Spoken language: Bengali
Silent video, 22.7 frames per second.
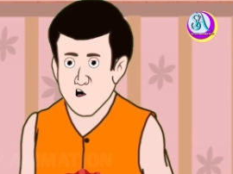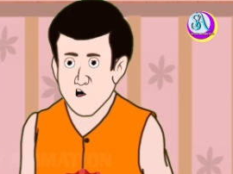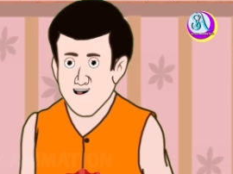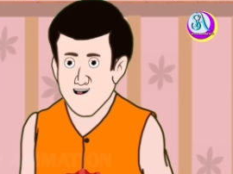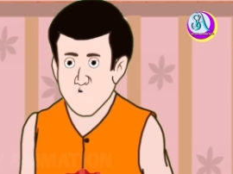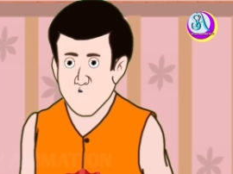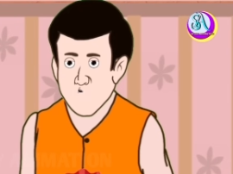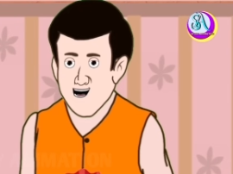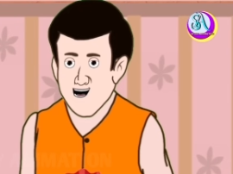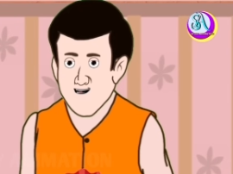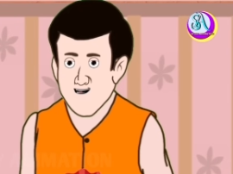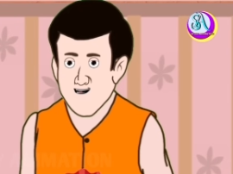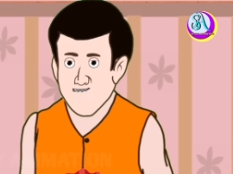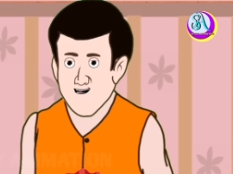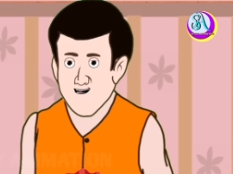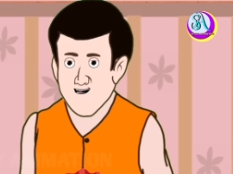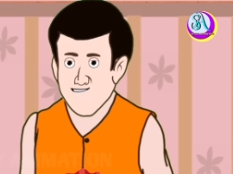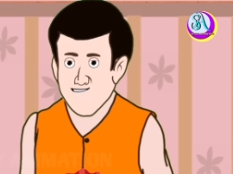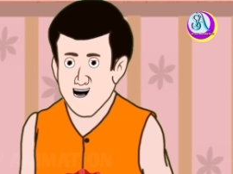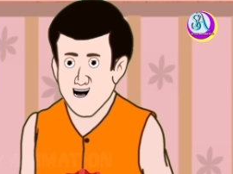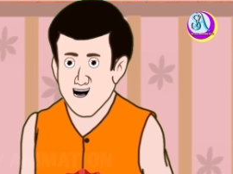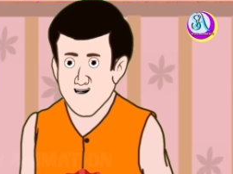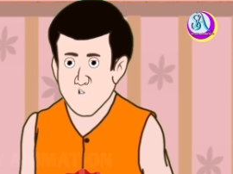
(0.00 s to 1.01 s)
আমি এই
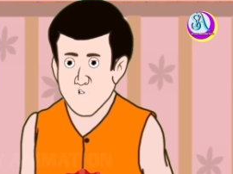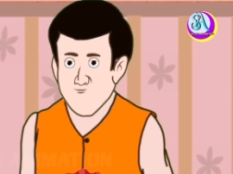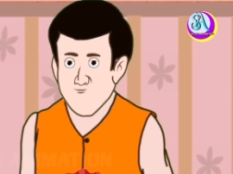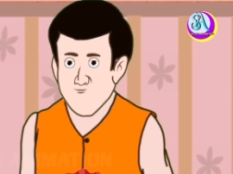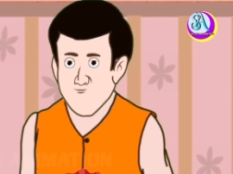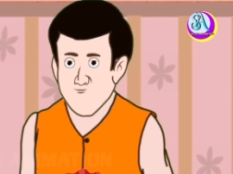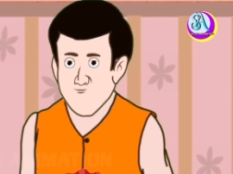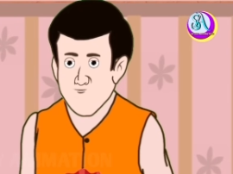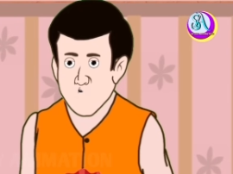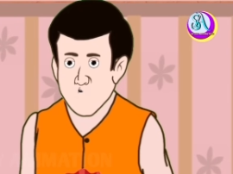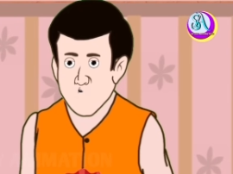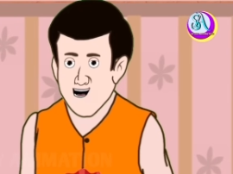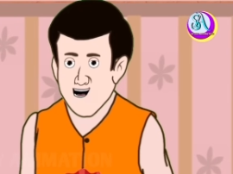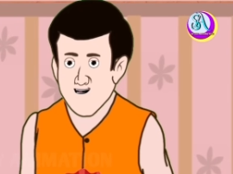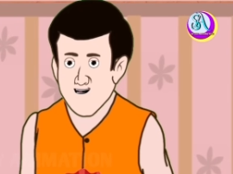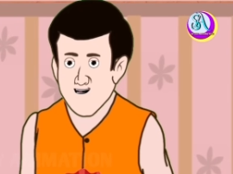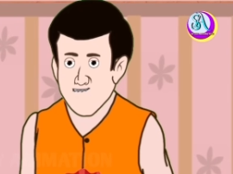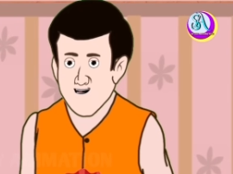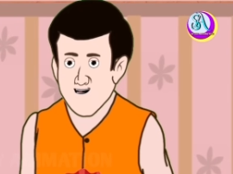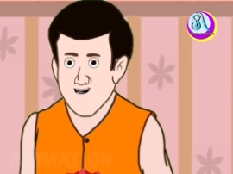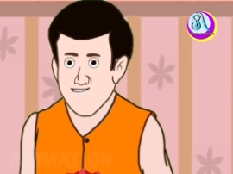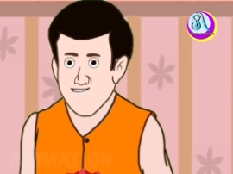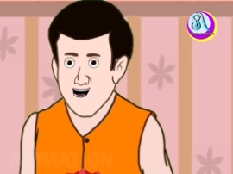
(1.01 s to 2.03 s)
থলেটি খুব
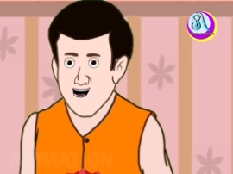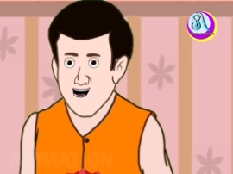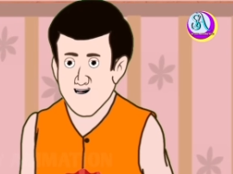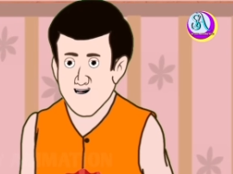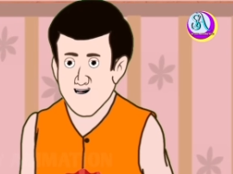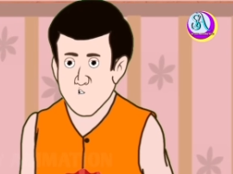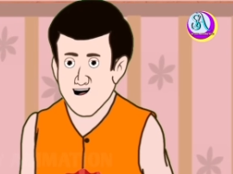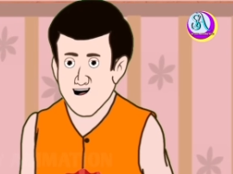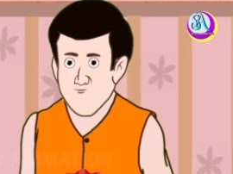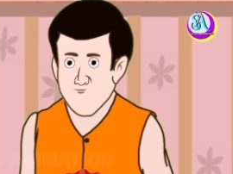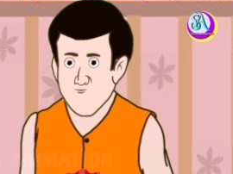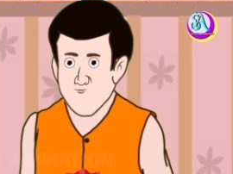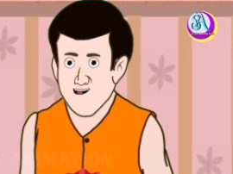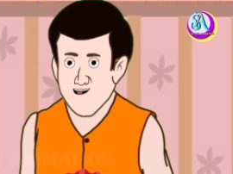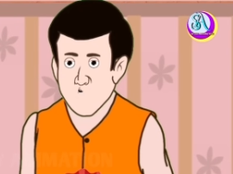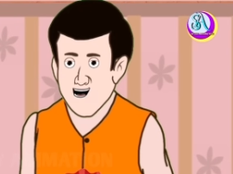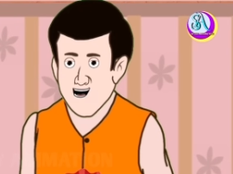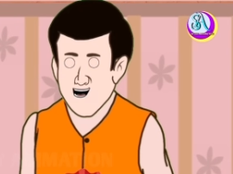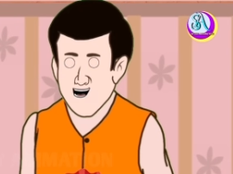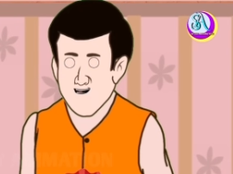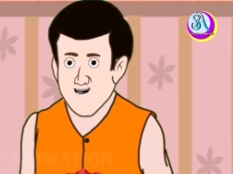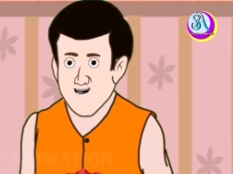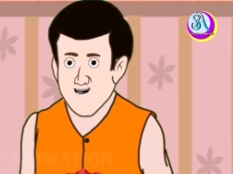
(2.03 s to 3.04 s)
সাবধানে
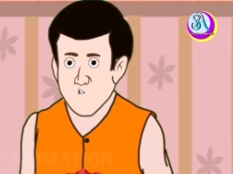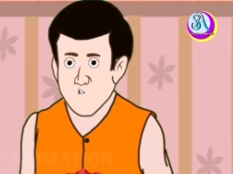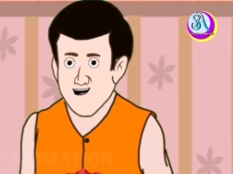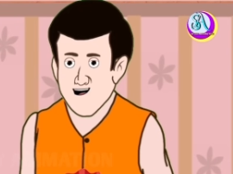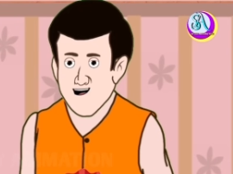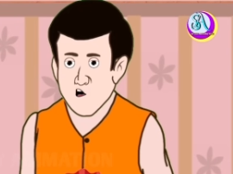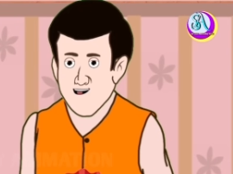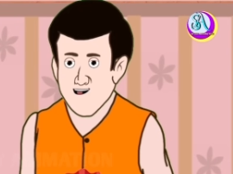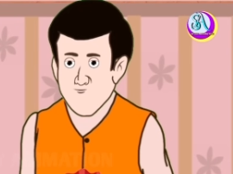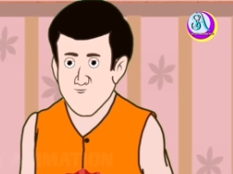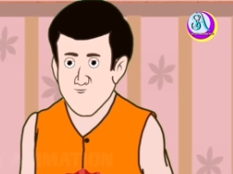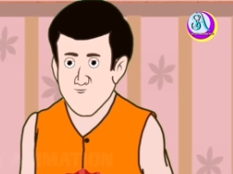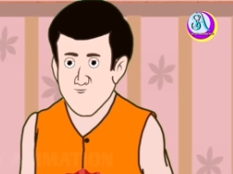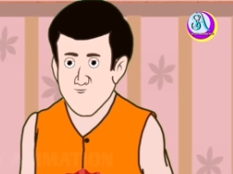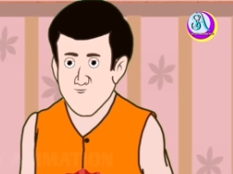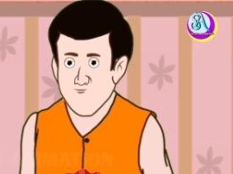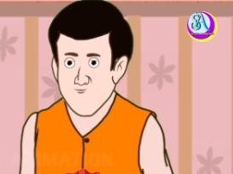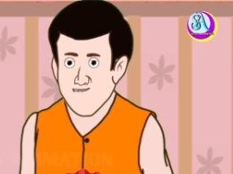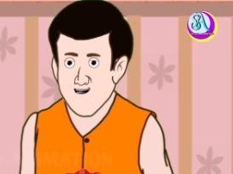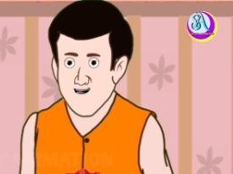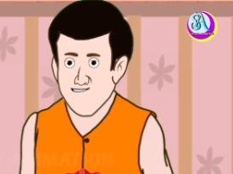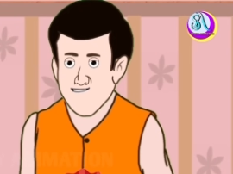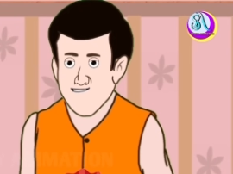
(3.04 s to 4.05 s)
পাশের গ্রামের
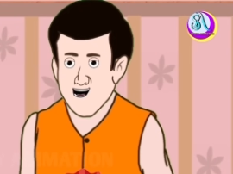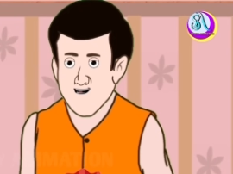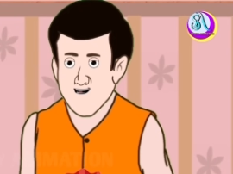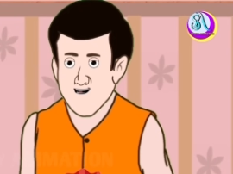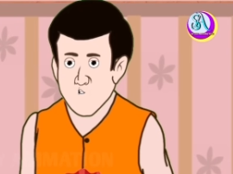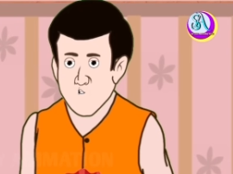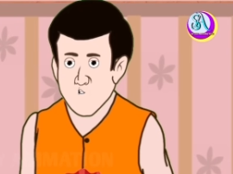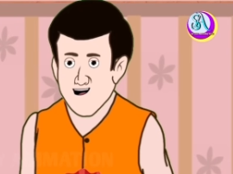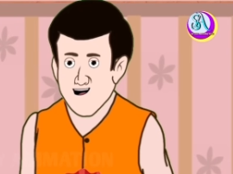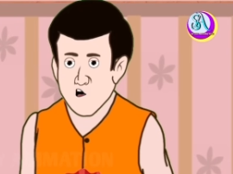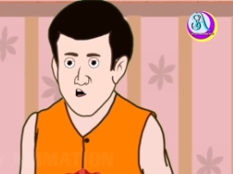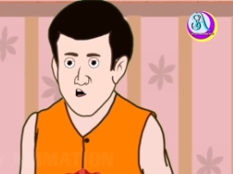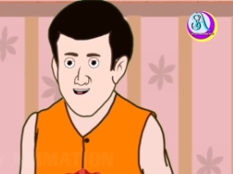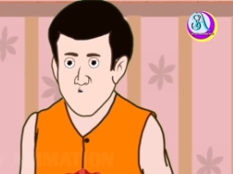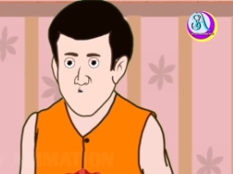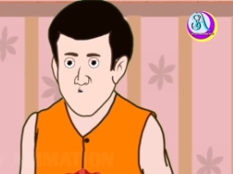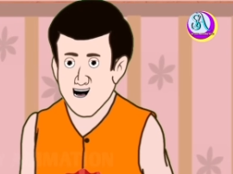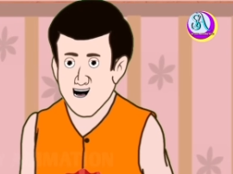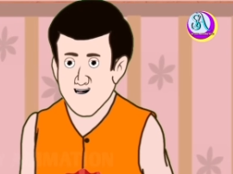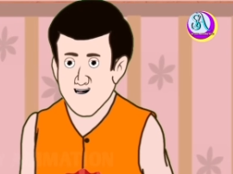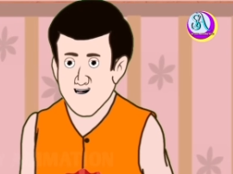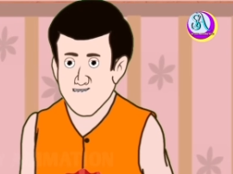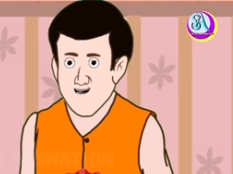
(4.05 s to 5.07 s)
ওই ব্যবসায়ীকে
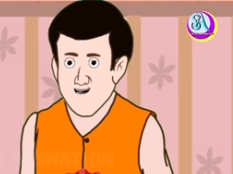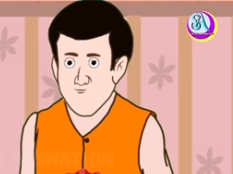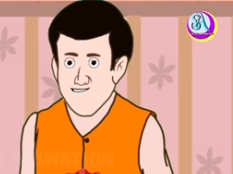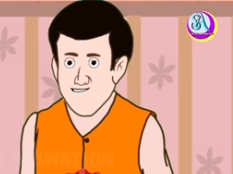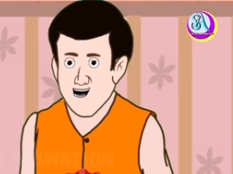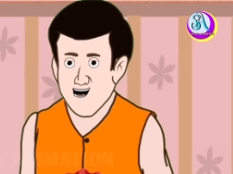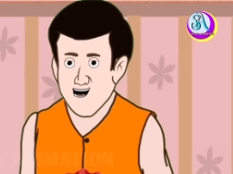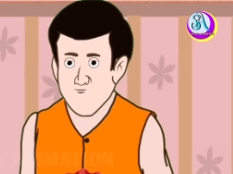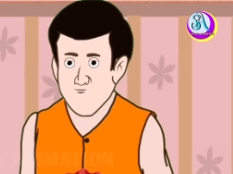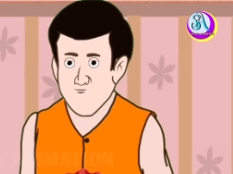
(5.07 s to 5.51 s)
দিয়ে আসব